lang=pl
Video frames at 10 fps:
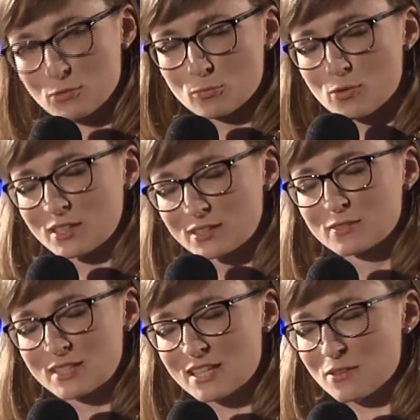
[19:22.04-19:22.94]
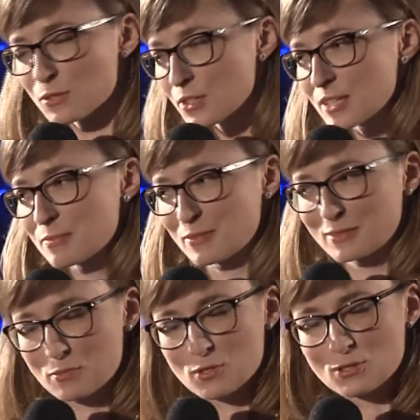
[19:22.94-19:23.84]
Wreszcie on był aktywny cały czas,
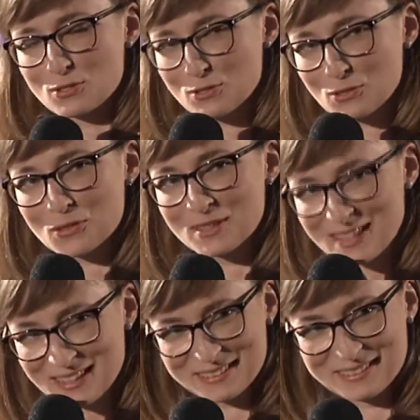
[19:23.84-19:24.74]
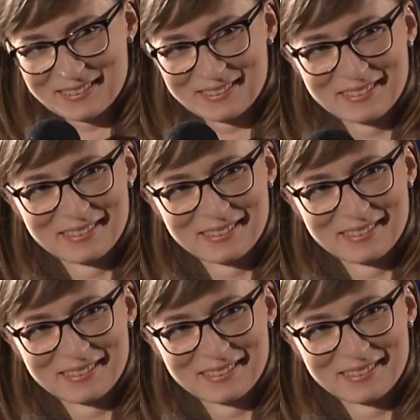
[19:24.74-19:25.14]
prawda? Cały Przez czas. 100 lat.